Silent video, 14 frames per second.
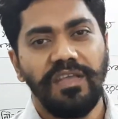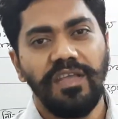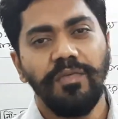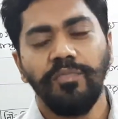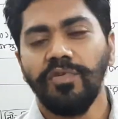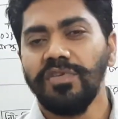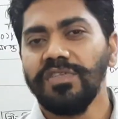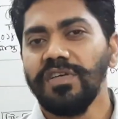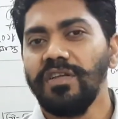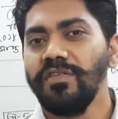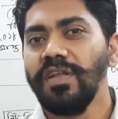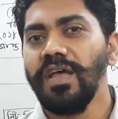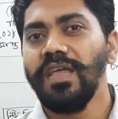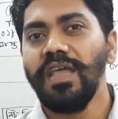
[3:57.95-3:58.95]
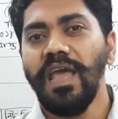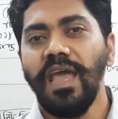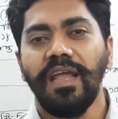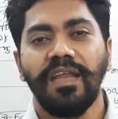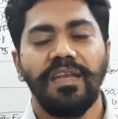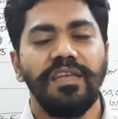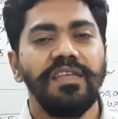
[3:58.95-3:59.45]
দিয়ে পরিচালনায়
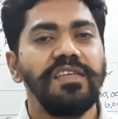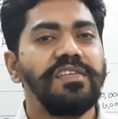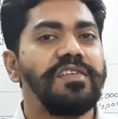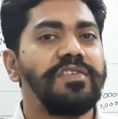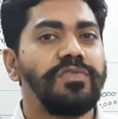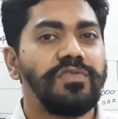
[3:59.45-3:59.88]
একটি সেটি